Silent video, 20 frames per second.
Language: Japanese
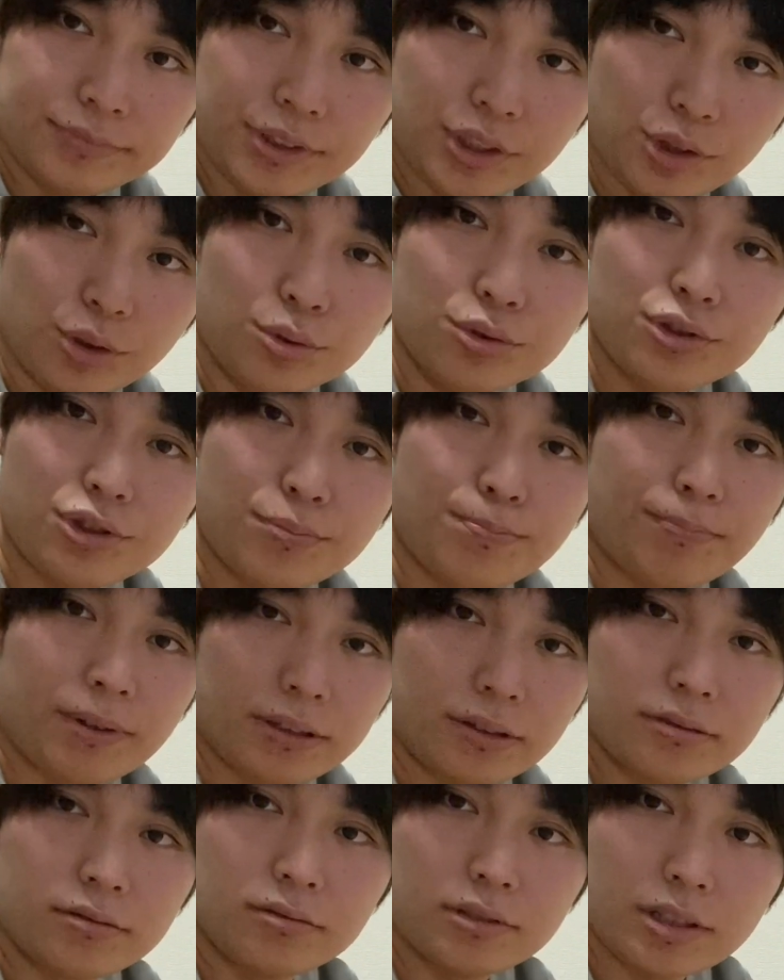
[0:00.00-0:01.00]
よんじゅっ
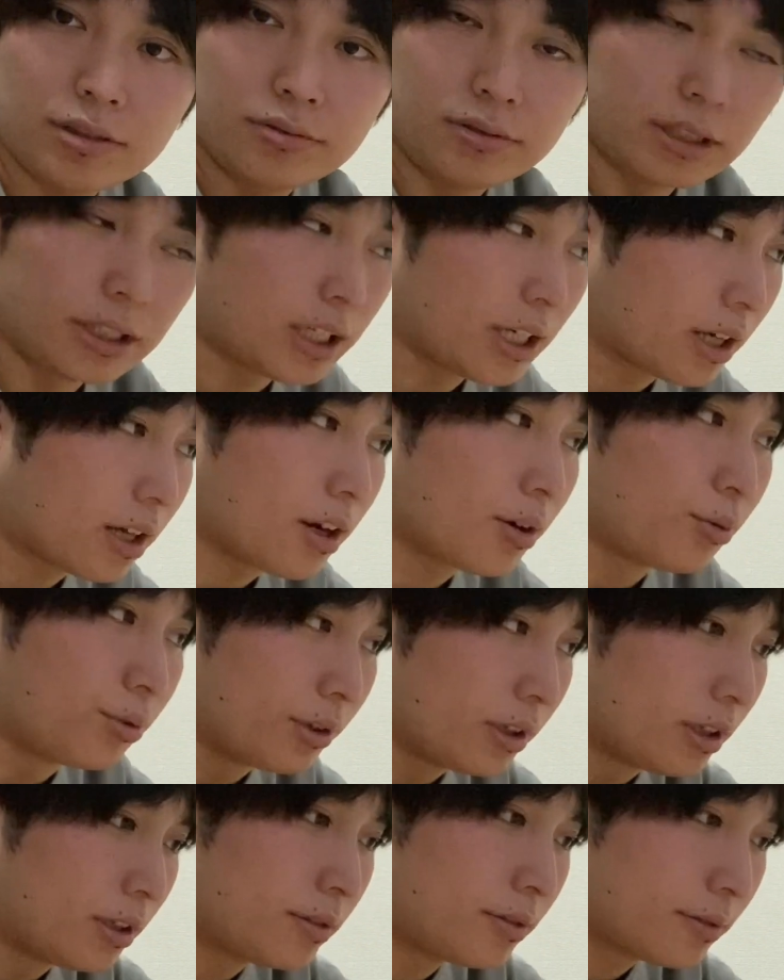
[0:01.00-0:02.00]
発ぐらい打って結果こ
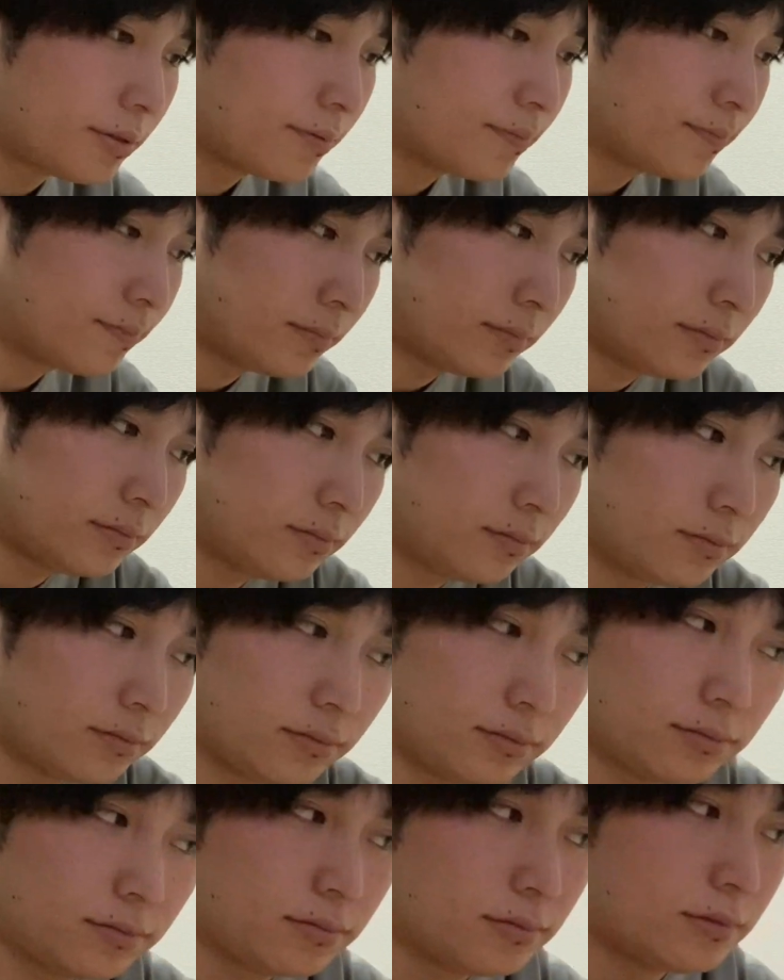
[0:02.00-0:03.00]
れです。
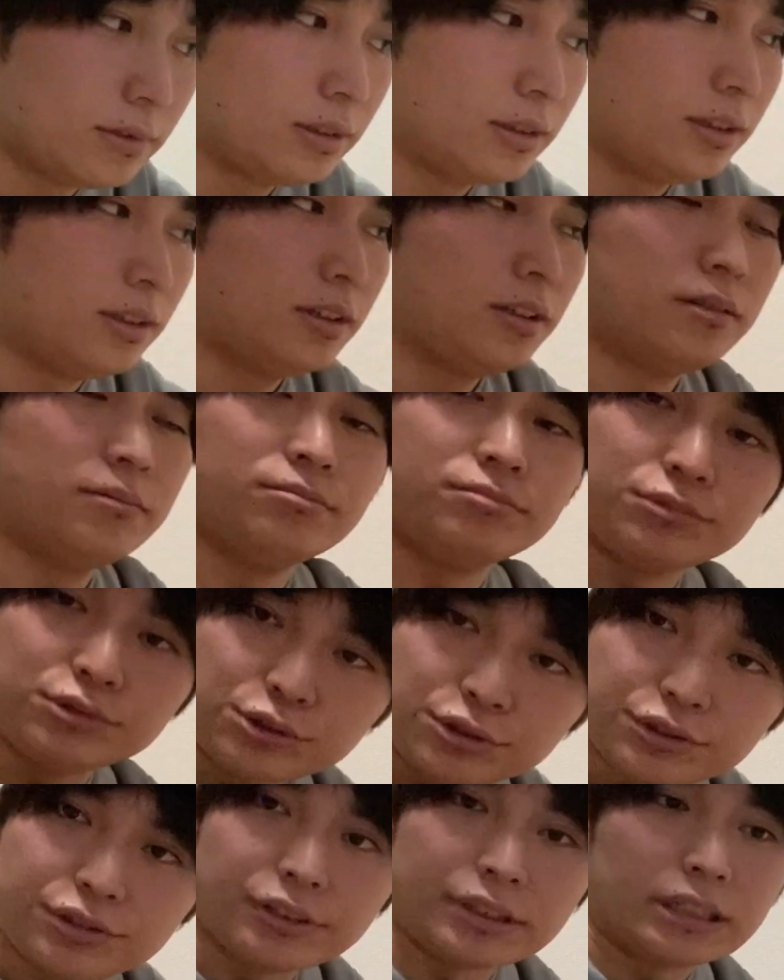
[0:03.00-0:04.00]

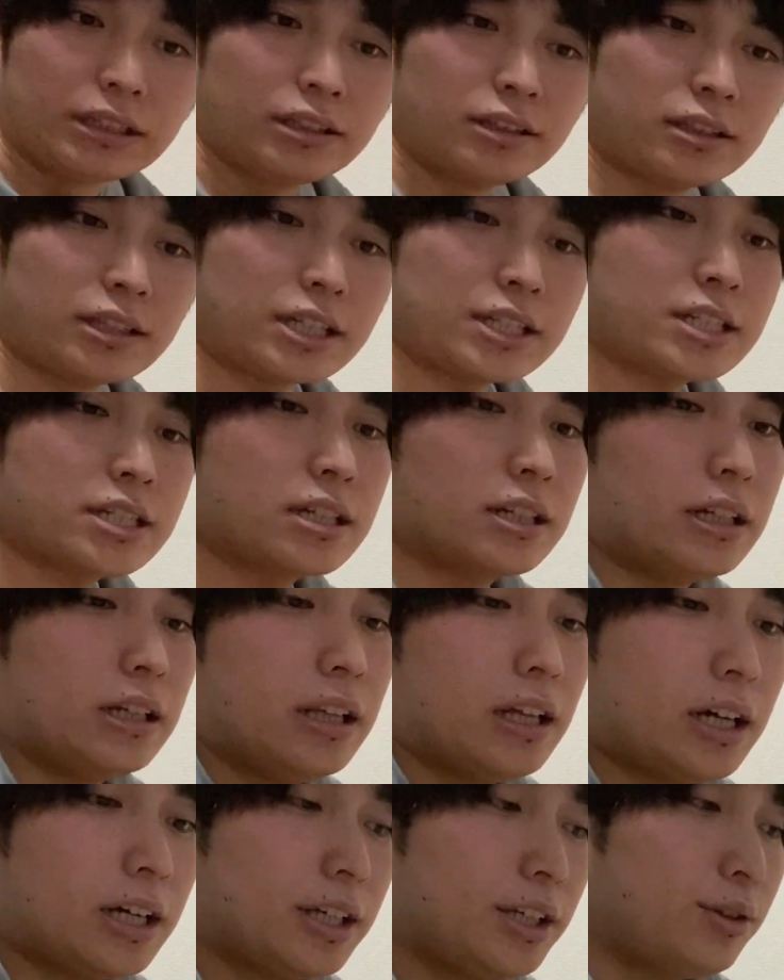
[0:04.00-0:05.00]
むずい。確かに
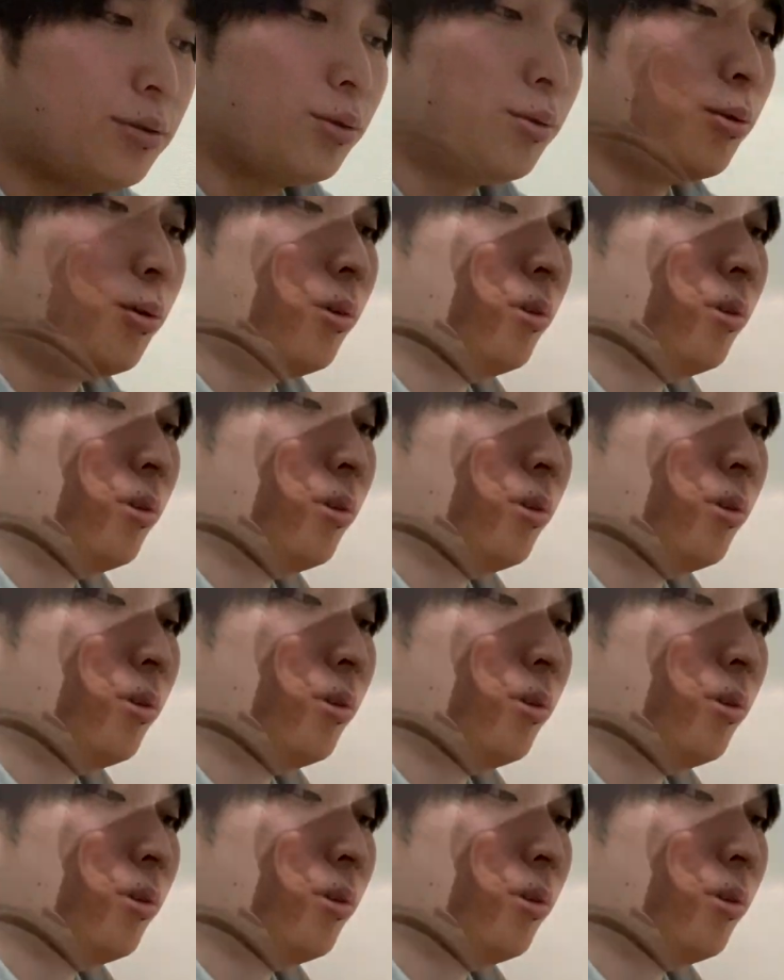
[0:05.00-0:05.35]
難易度が